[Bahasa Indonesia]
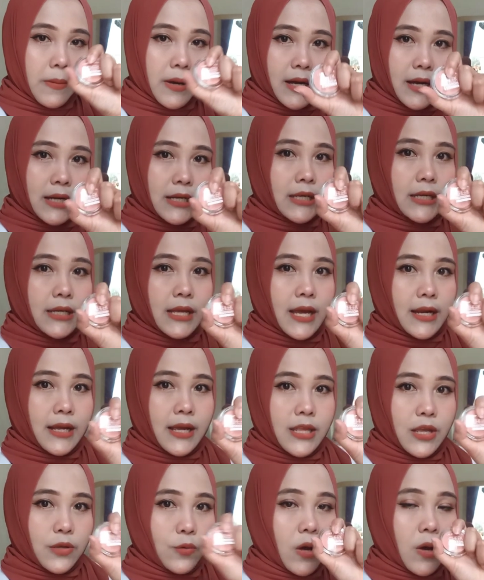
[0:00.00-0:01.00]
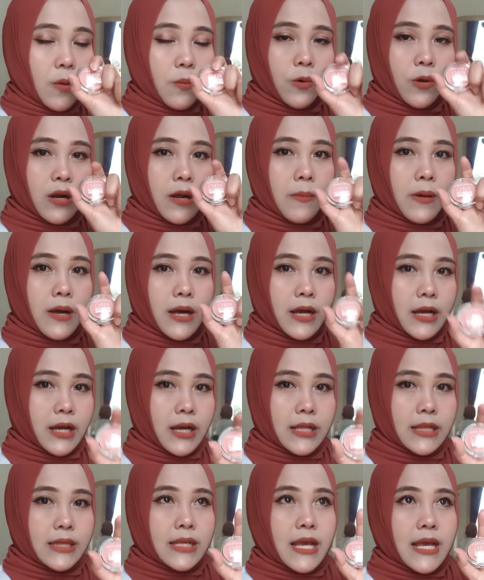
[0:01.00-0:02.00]
banget ini harganya juga murah
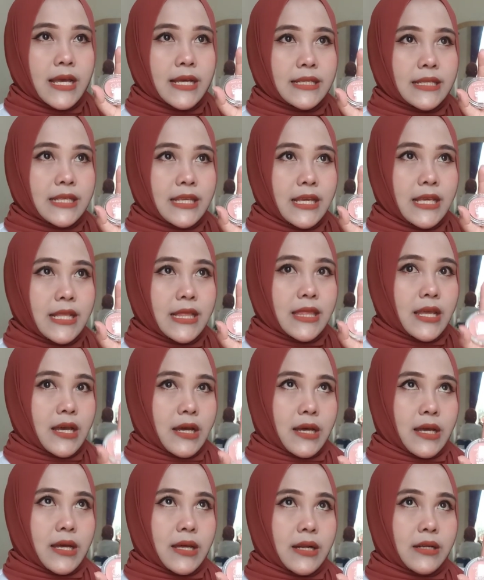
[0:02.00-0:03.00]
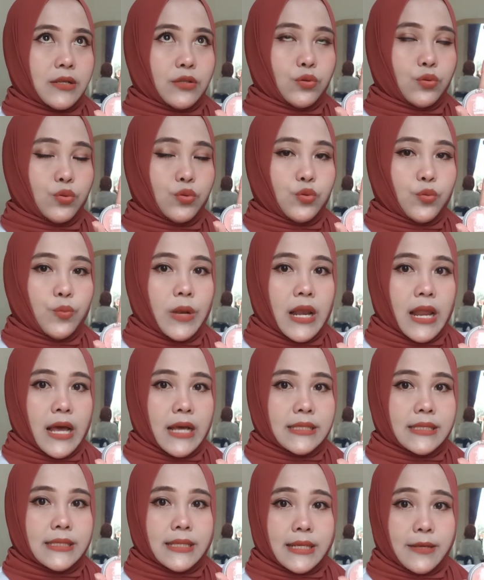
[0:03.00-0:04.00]
banget sekitar 17
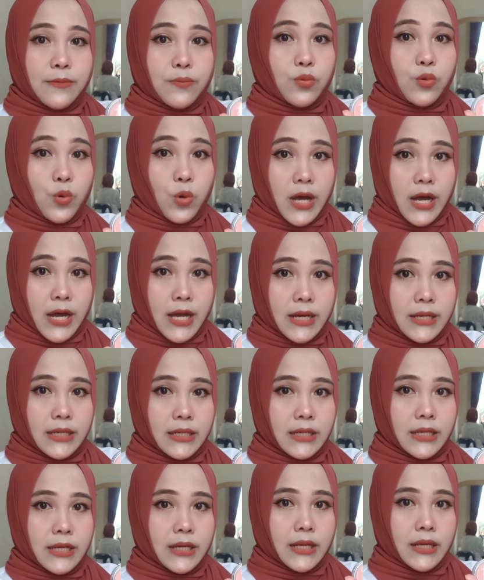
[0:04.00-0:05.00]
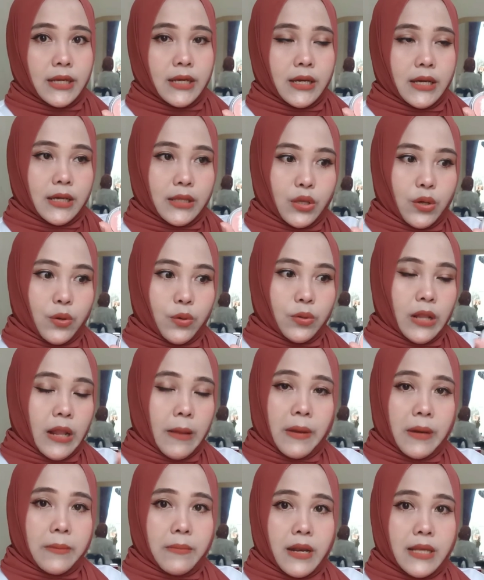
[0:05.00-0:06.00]
ribuan atau
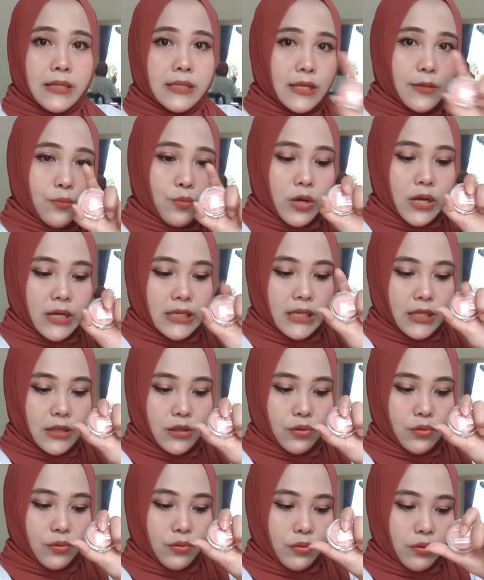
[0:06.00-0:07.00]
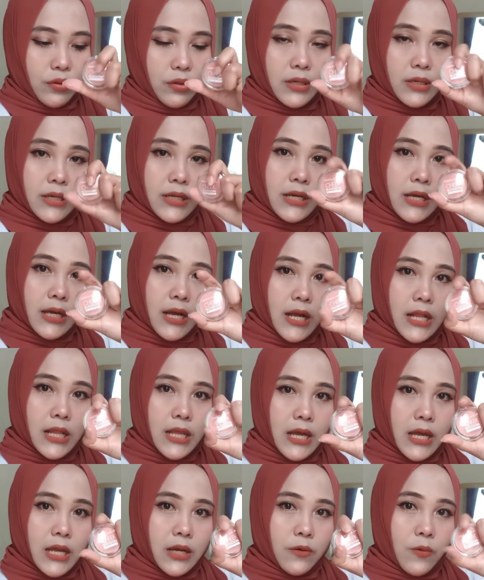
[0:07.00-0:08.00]
18 ribuan gitu
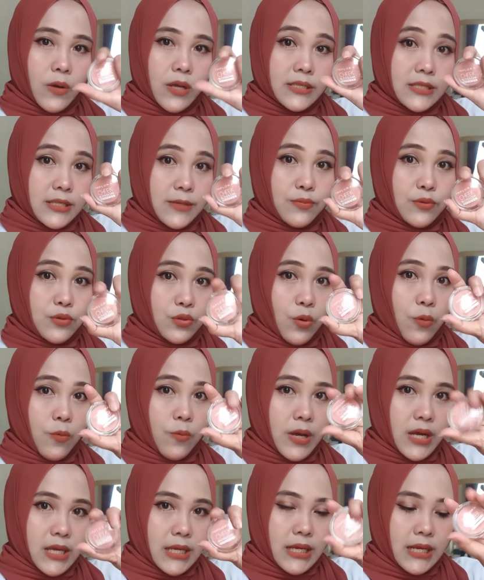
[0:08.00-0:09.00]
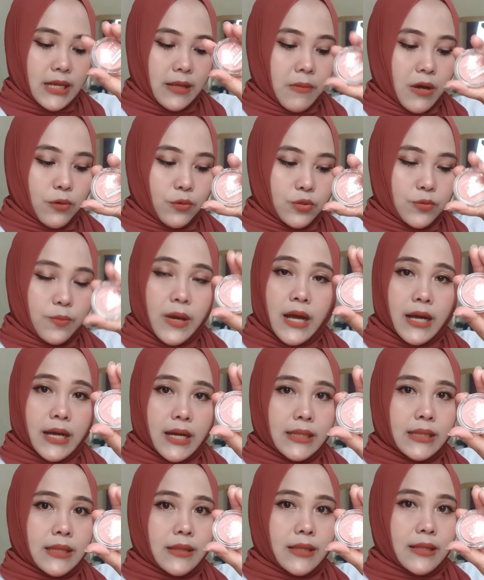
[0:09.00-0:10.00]
kalian wajib coba ini bagus
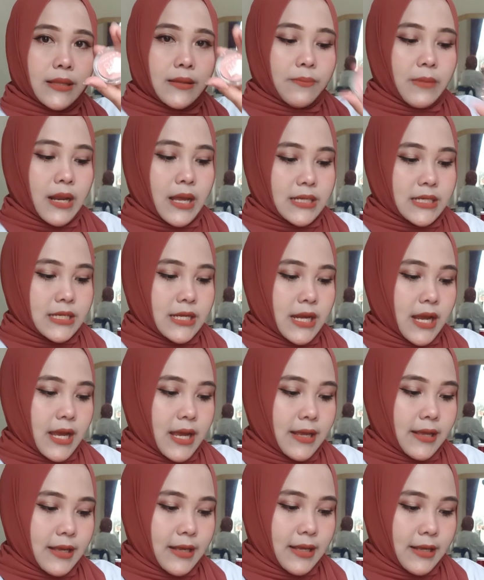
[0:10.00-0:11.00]
banget blushnya